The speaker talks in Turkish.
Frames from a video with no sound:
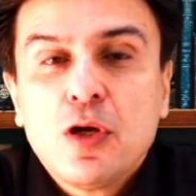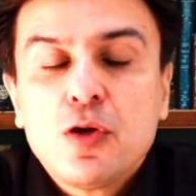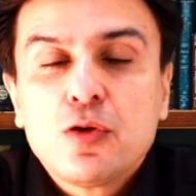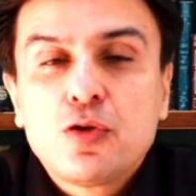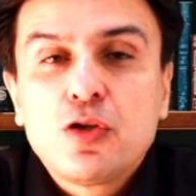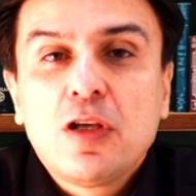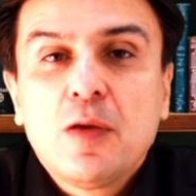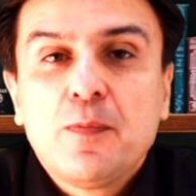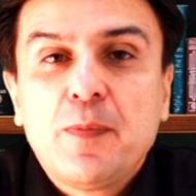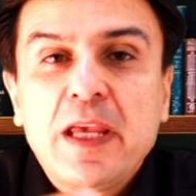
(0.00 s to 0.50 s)

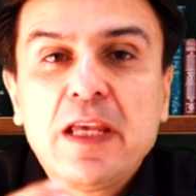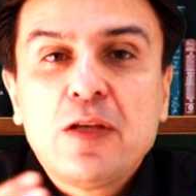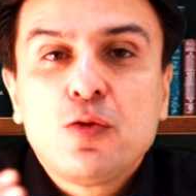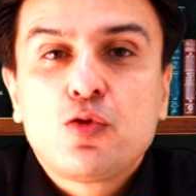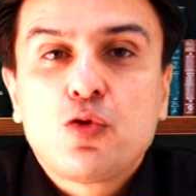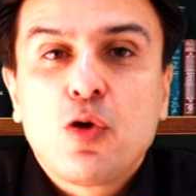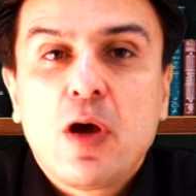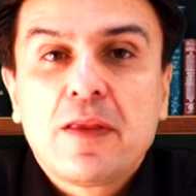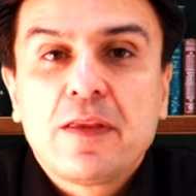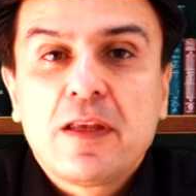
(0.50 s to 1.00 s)
Çünkü beyin
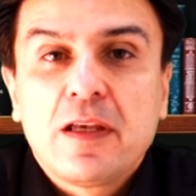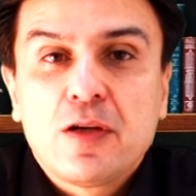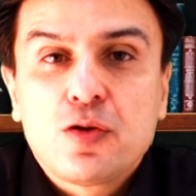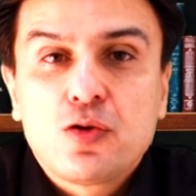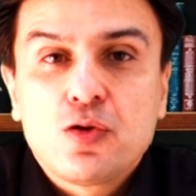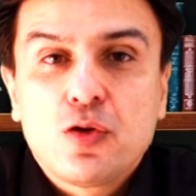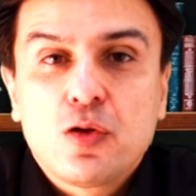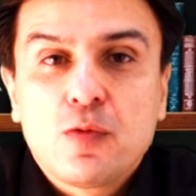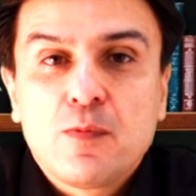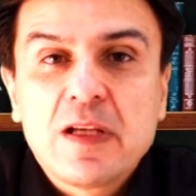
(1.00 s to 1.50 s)
şu anda
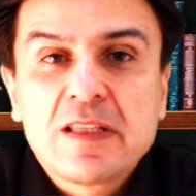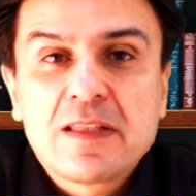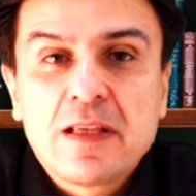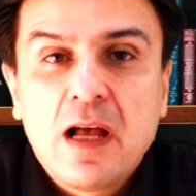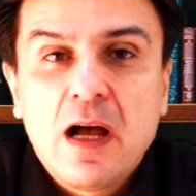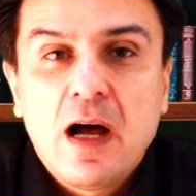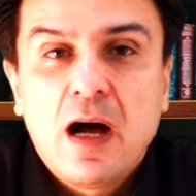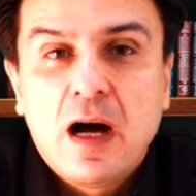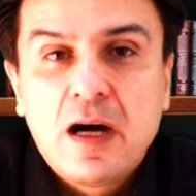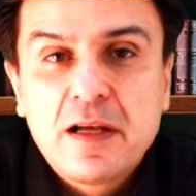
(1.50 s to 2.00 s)
yaşıyor.
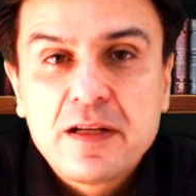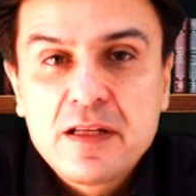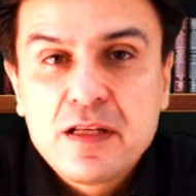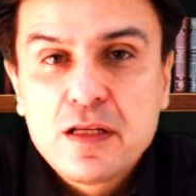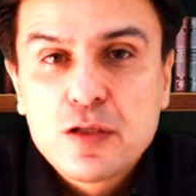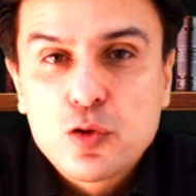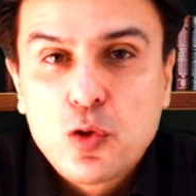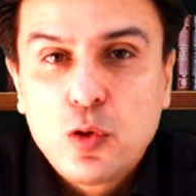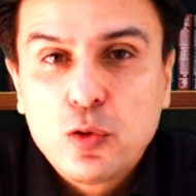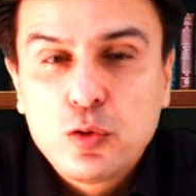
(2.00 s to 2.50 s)
Mesela
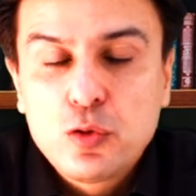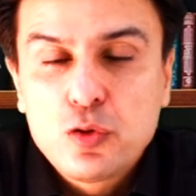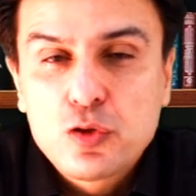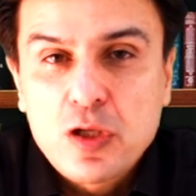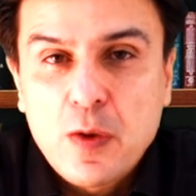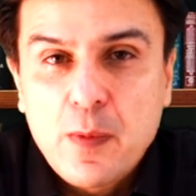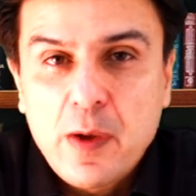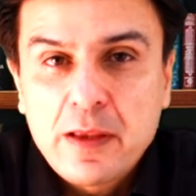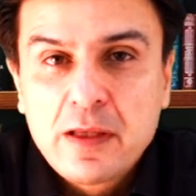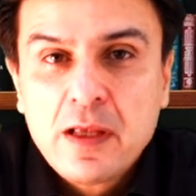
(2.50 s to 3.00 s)
ağrınız olduğu
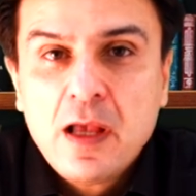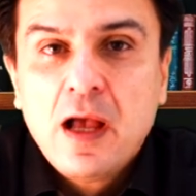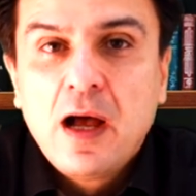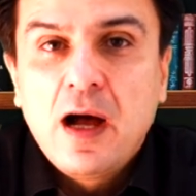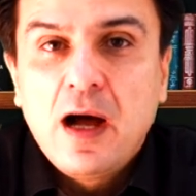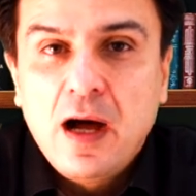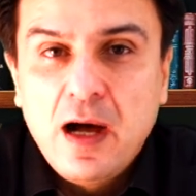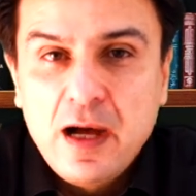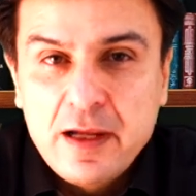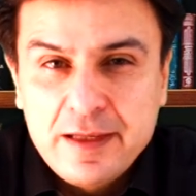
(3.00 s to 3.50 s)
zaman
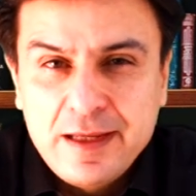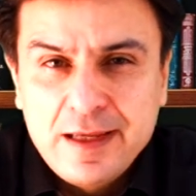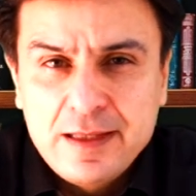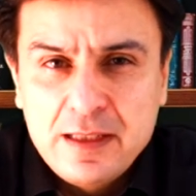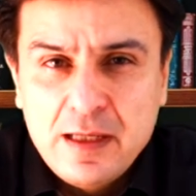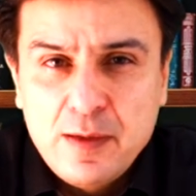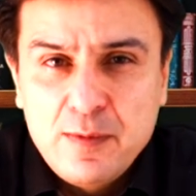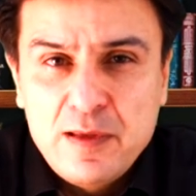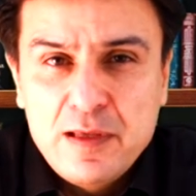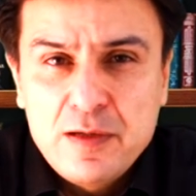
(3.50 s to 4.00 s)
ağrıya
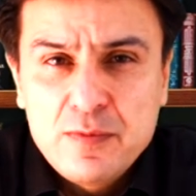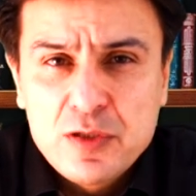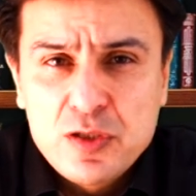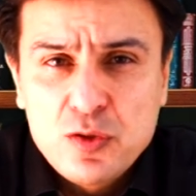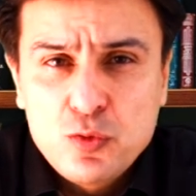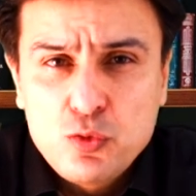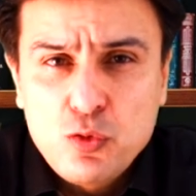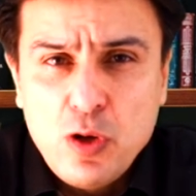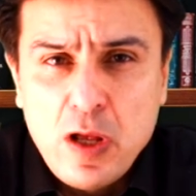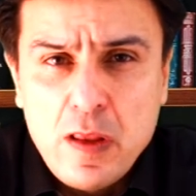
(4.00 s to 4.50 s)
diyebilir
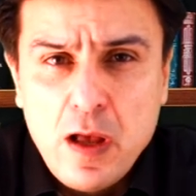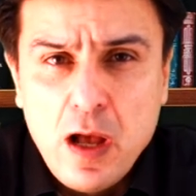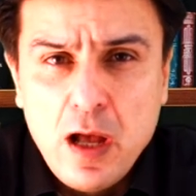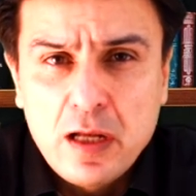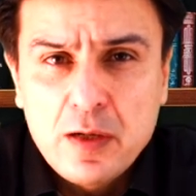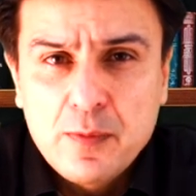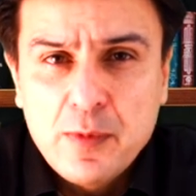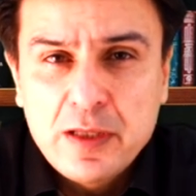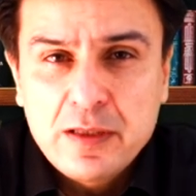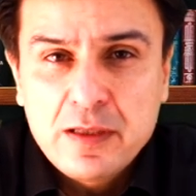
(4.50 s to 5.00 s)
misin şu an
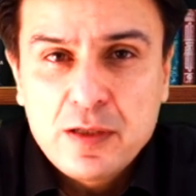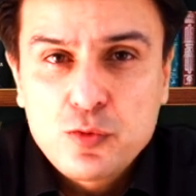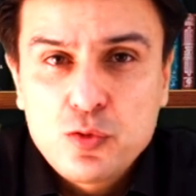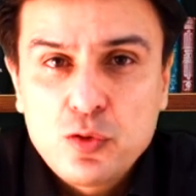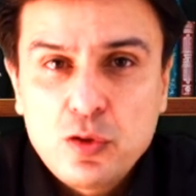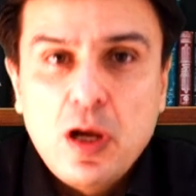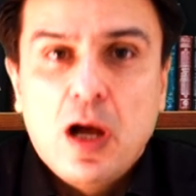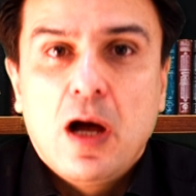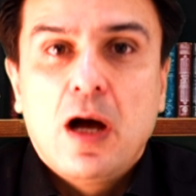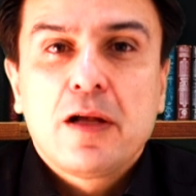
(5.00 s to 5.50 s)
ağrıma diye?
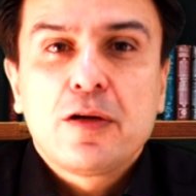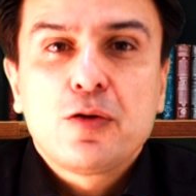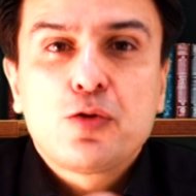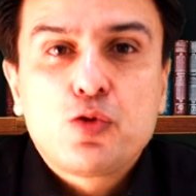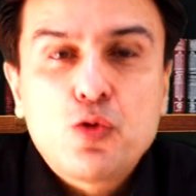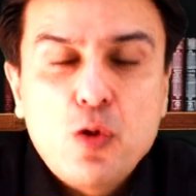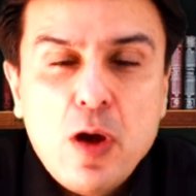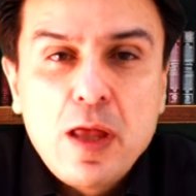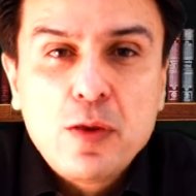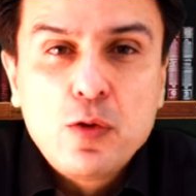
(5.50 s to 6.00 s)
Çünkü ağrı
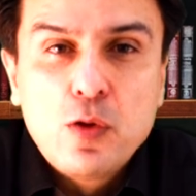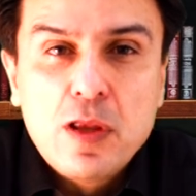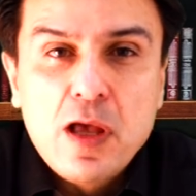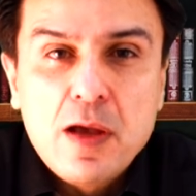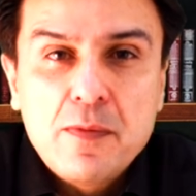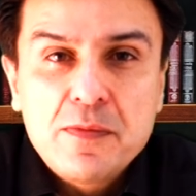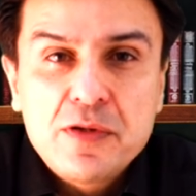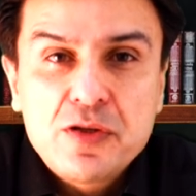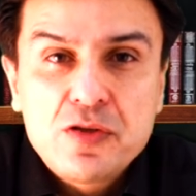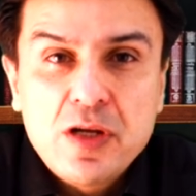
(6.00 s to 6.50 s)
şu an
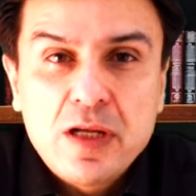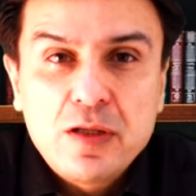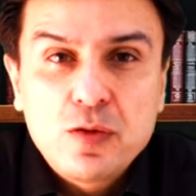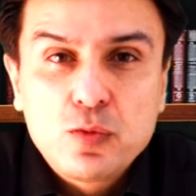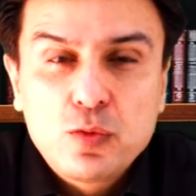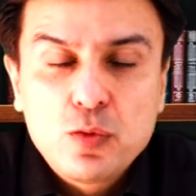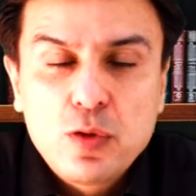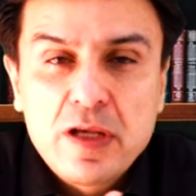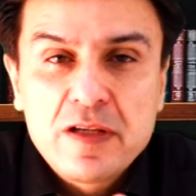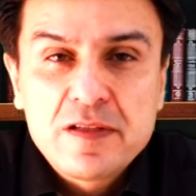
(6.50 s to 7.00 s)
olan bir
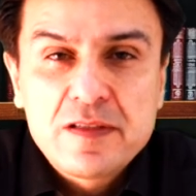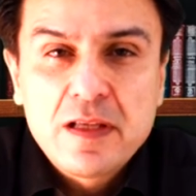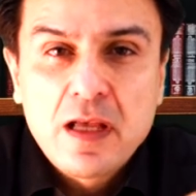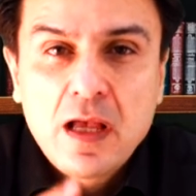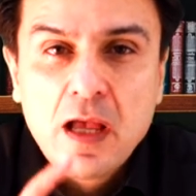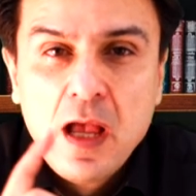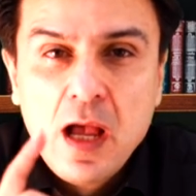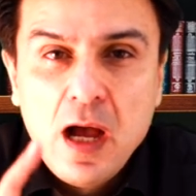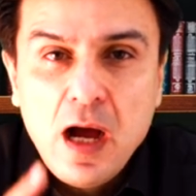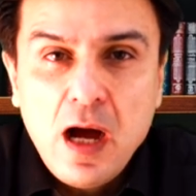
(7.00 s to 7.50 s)
şeydi.
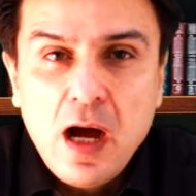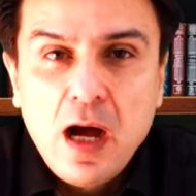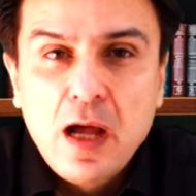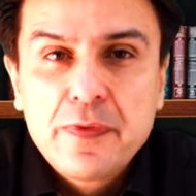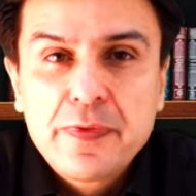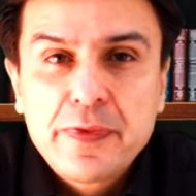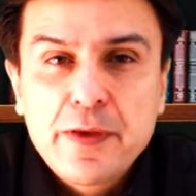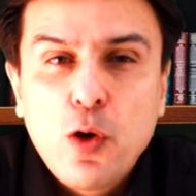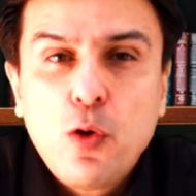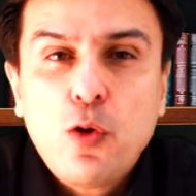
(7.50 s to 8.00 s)
Dolayısıyla
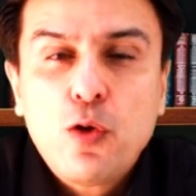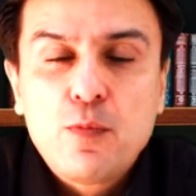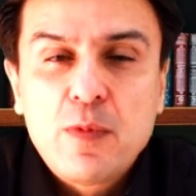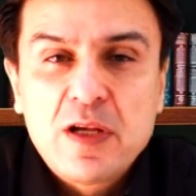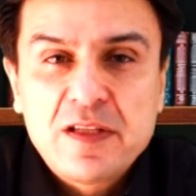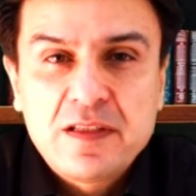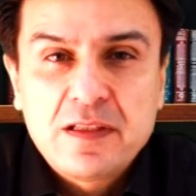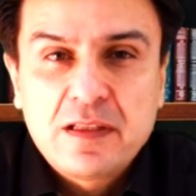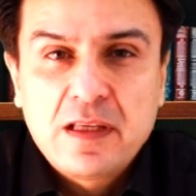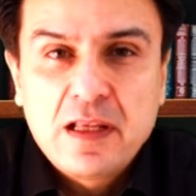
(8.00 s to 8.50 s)
anda
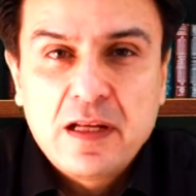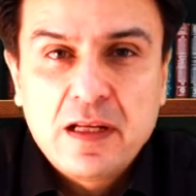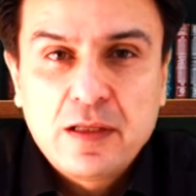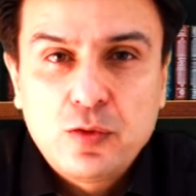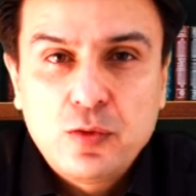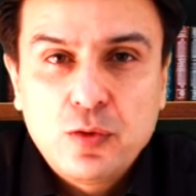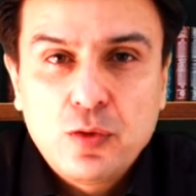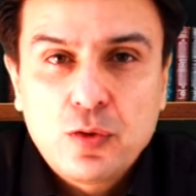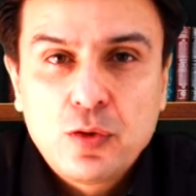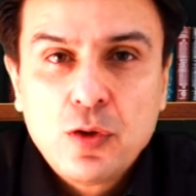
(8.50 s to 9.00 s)
olması
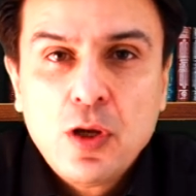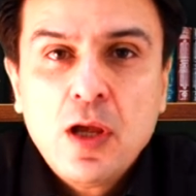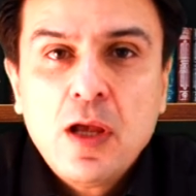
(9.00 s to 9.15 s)
gerekiyor.